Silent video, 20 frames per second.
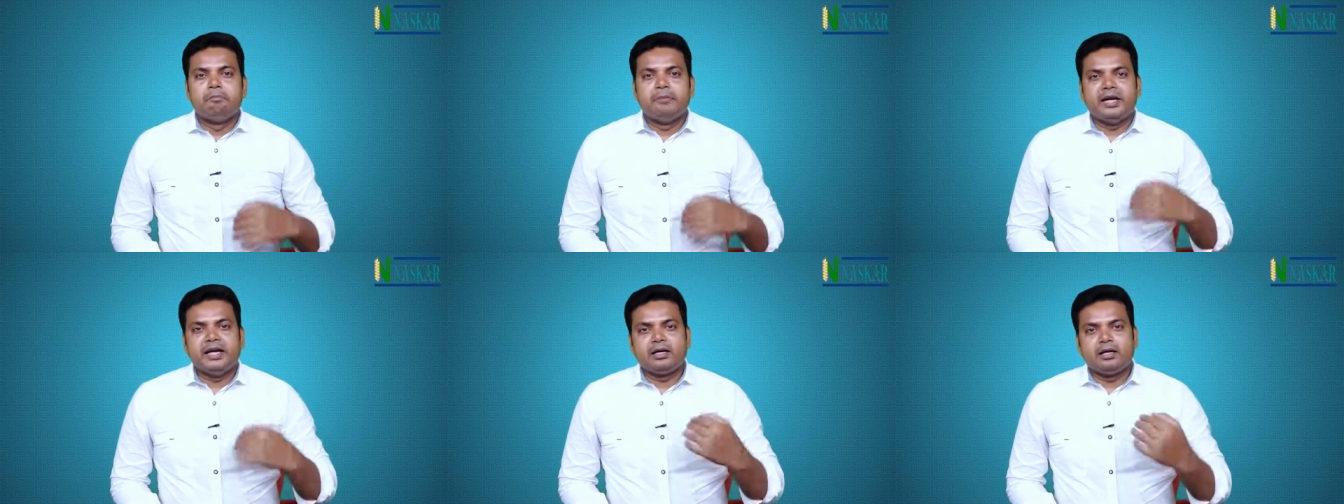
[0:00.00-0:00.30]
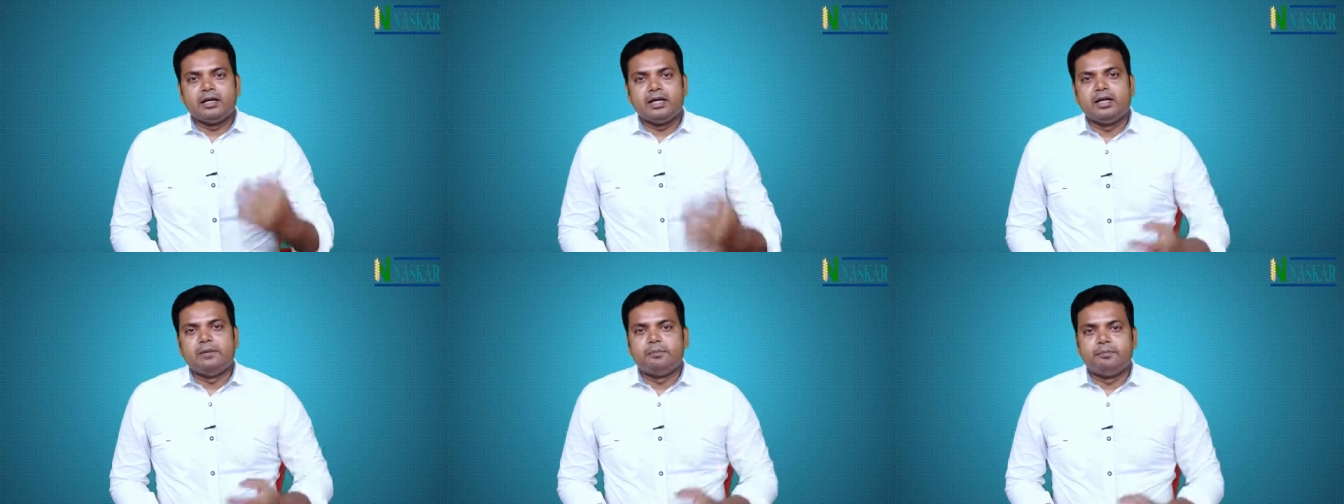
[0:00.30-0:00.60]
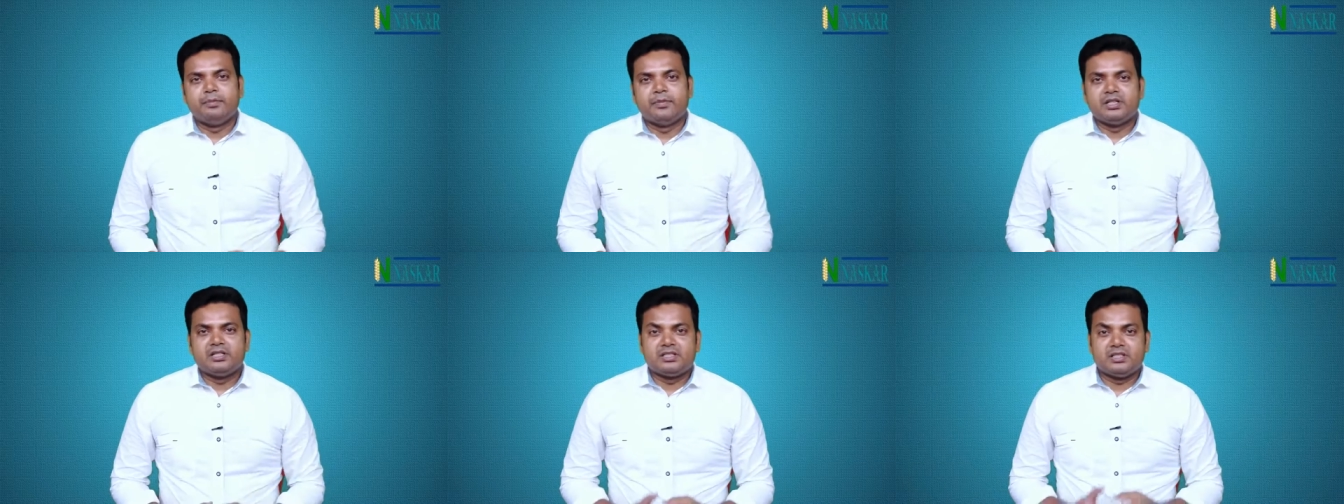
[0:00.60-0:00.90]

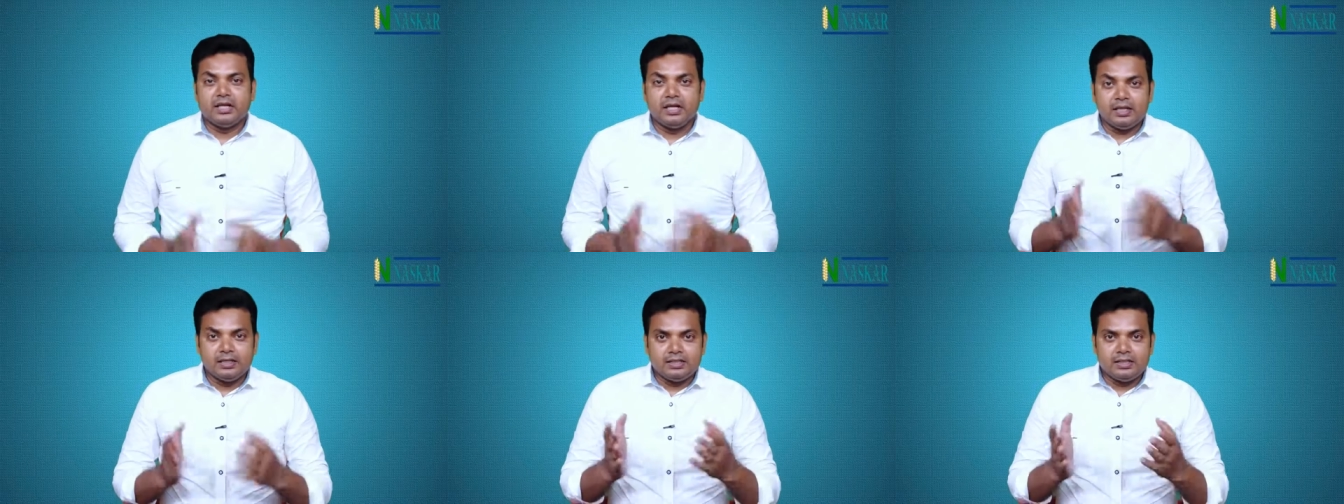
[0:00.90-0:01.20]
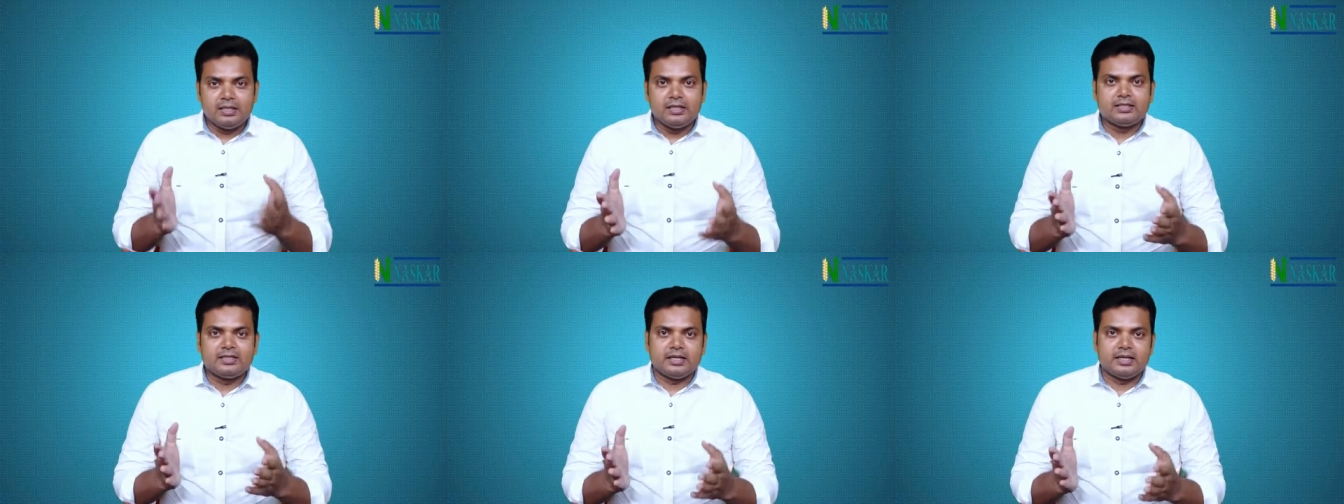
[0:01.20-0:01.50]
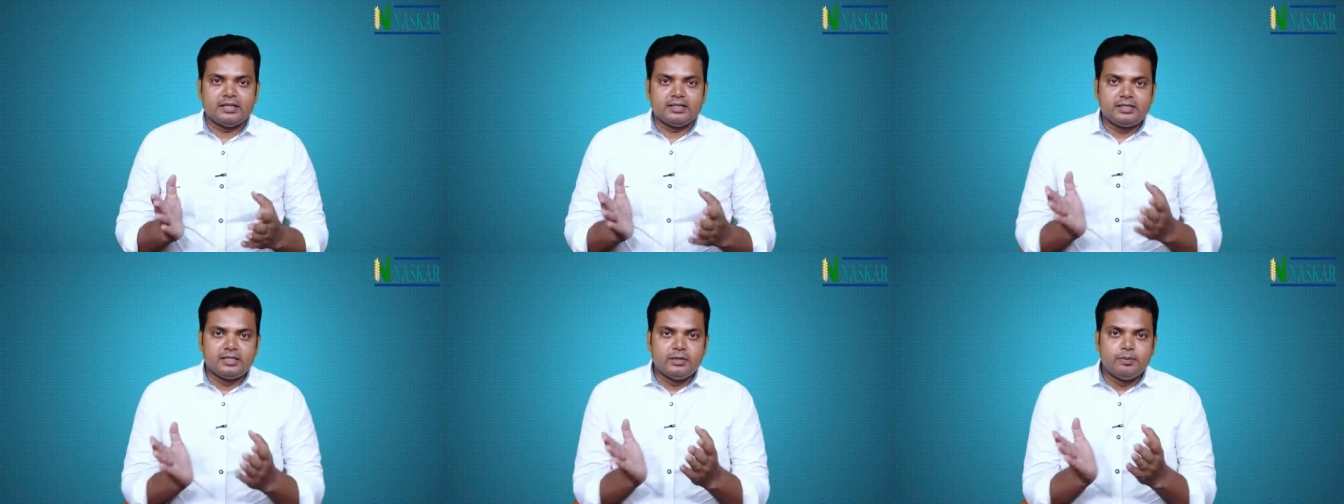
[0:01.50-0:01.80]
मैकरीब सात साल से
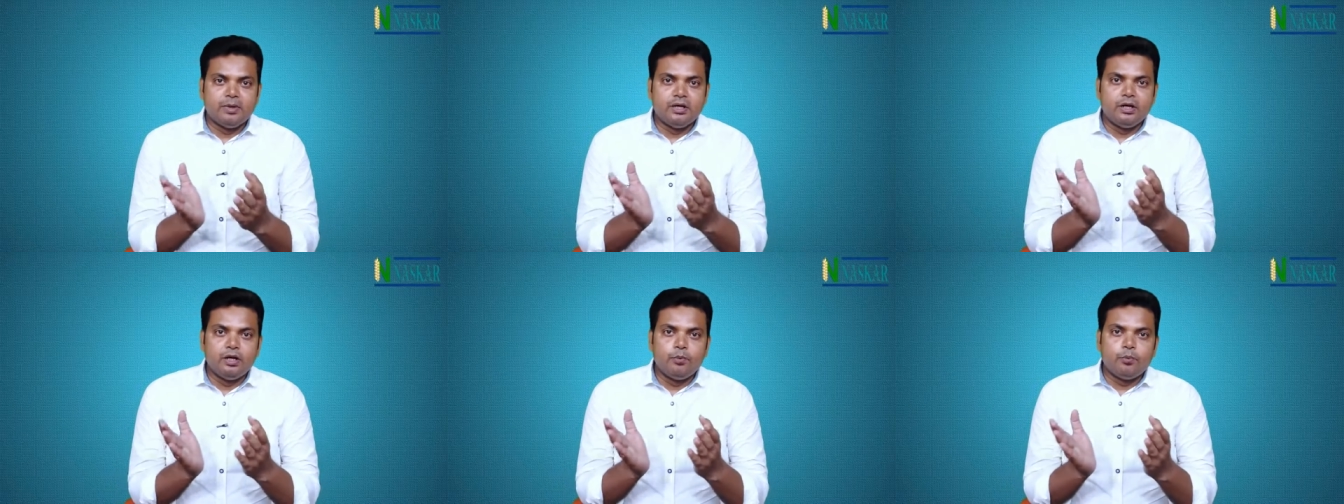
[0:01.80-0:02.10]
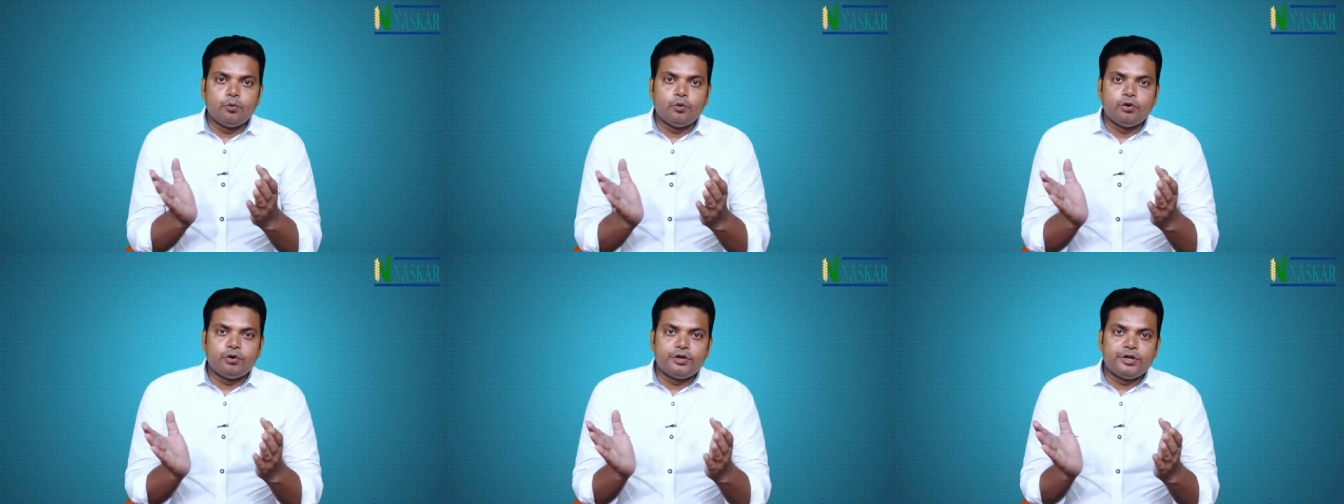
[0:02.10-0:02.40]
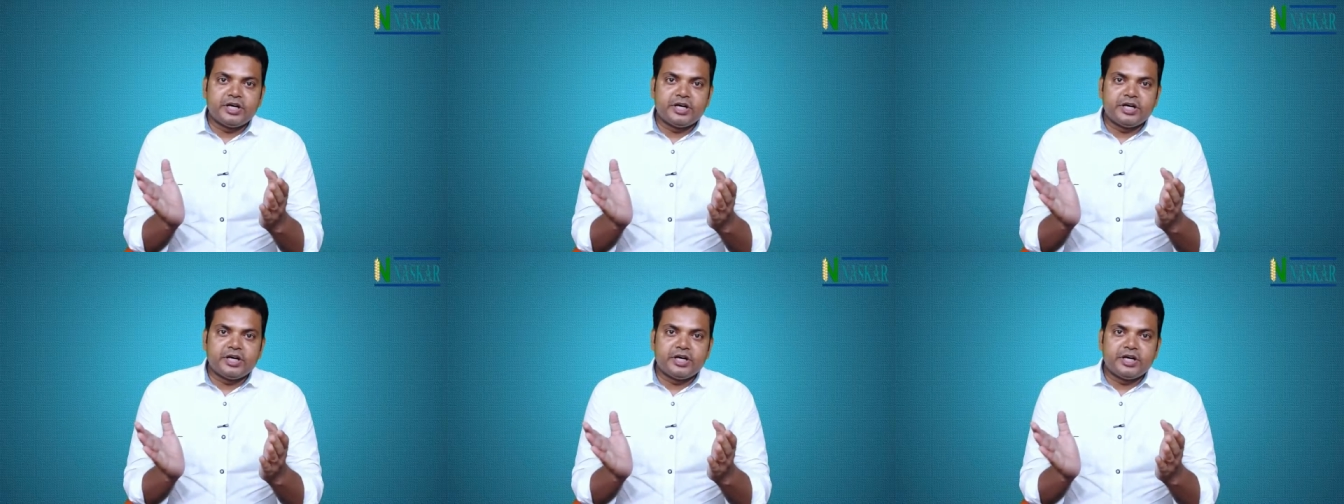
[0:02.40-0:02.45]
सिविल रिपोर्ट